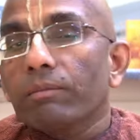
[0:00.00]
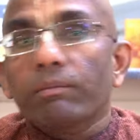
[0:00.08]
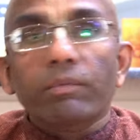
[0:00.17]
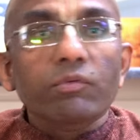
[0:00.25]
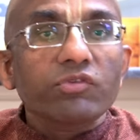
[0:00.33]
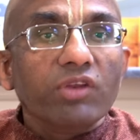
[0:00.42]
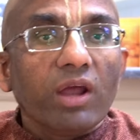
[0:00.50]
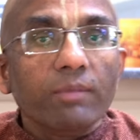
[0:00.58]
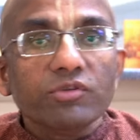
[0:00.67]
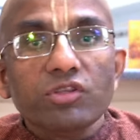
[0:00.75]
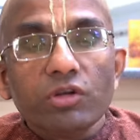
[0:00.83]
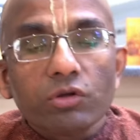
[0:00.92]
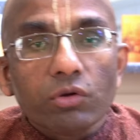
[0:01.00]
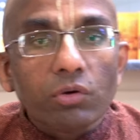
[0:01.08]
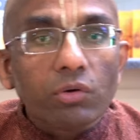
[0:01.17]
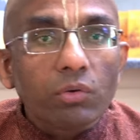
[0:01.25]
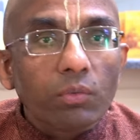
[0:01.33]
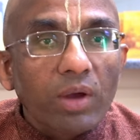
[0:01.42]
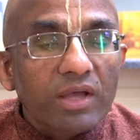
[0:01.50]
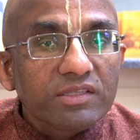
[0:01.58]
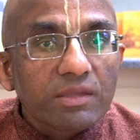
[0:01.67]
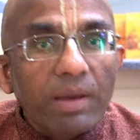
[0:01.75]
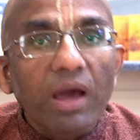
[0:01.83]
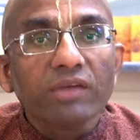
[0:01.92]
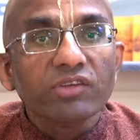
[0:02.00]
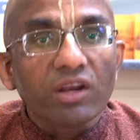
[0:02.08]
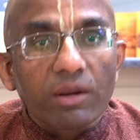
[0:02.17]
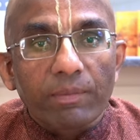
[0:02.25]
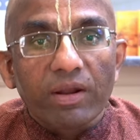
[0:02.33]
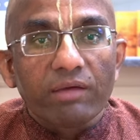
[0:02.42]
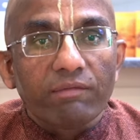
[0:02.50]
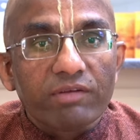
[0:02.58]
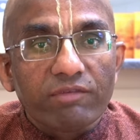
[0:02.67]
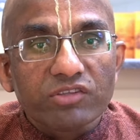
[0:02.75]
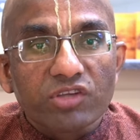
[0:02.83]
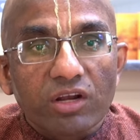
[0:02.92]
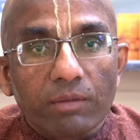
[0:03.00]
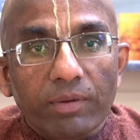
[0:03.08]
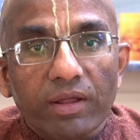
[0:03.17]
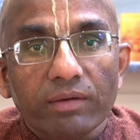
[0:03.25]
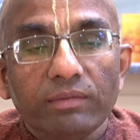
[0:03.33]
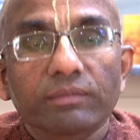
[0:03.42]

प्रभु श्री रामचंद्र को वहाँ से बाहर जाना पड़ा वनवास जाना पड़ा